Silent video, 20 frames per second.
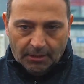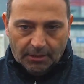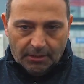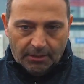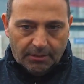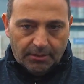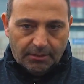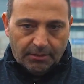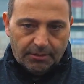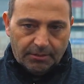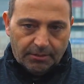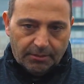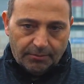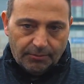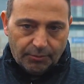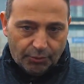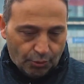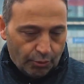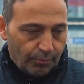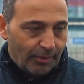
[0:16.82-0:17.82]
e,
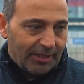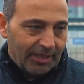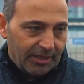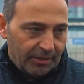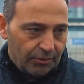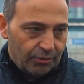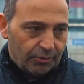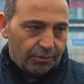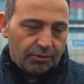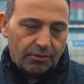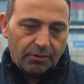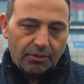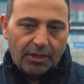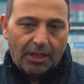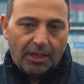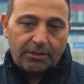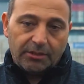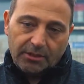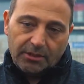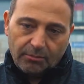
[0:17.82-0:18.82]
duruma geliyoruz.
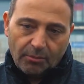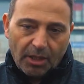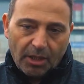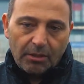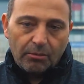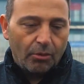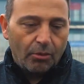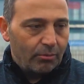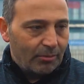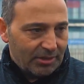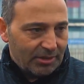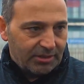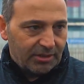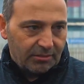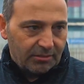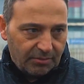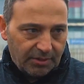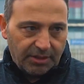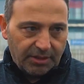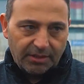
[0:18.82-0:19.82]
Hatta mağlup
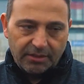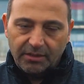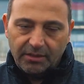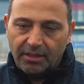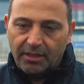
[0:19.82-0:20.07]
olmazsak bile ne,